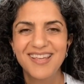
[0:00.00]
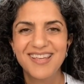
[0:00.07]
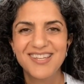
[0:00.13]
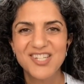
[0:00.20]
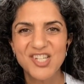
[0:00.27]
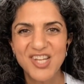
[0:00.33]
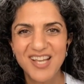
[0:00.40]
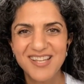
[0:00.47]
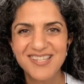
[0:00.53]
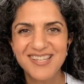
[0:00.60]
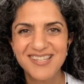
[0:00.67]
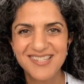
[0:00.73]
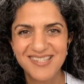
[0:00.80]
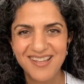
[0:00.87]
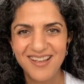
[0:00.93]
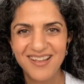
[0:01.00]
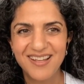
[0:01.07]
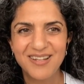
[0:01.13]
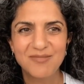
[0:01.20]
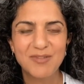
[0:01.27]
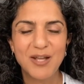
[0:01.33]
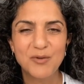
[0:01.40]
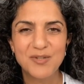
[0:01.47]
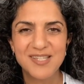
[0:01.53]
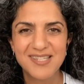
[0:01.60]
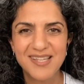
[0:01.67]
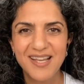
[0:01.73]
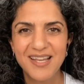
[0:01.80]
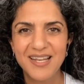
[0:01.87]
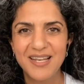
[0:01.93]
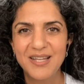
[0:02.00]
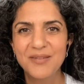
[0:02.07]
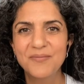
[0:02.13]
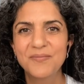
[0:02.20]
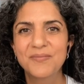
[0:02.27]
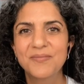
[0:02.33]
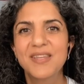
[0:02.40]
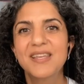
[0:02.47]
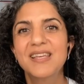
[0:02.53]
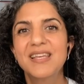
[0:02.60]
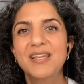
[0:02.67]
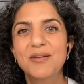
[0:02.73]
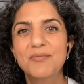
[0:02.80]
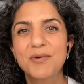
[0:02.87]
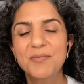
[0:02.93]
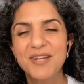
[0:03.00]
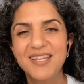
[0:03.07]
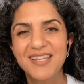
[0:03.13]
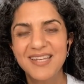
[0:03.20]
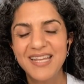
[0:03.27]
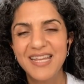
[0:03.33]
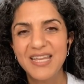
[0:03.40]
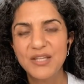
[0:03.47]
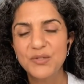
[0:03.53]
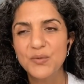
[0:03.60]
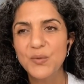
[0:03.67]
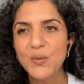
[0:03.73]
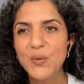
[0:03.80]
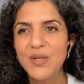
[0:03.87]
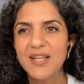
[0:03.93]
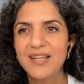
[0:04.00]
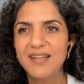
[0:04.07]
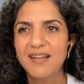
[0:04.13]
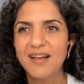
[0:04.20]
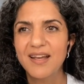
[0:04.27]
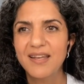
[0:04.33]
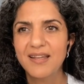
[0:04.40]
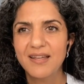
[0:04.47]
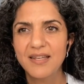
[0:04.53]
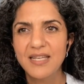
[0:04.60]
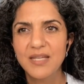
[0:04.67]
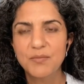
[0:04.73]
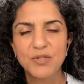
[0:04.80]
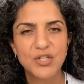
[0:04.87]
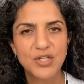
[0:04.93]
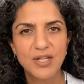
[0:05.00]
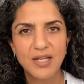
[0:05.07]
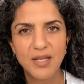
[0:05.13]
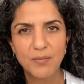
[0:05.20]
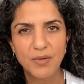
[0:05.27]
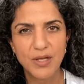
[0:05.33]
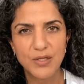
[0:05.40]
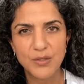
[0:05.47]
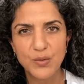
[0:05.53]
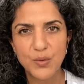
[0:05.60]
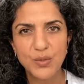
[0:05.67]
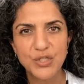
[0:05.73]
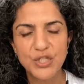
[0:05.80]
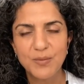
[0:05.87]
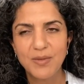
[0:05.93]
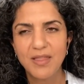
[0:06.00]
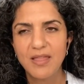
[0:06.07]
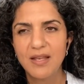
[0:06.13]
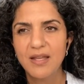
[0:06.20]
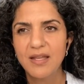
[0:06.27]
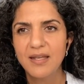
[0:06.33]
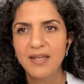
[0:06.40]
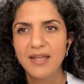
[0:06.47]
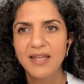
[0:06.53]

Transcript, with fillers: الشخص السائل او السائله ممكن ان هي تقول ان انا عندي مشكله مع زوجي مثلا